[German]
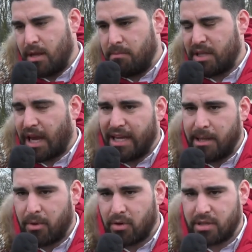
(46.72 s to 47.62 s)
mit
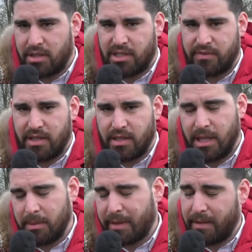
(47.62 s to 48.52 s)
eingebaut, dass wir
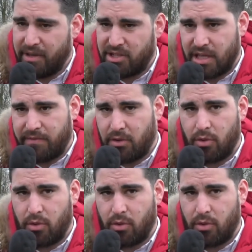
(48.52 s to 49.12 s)
neben dem Kämpferischen einfach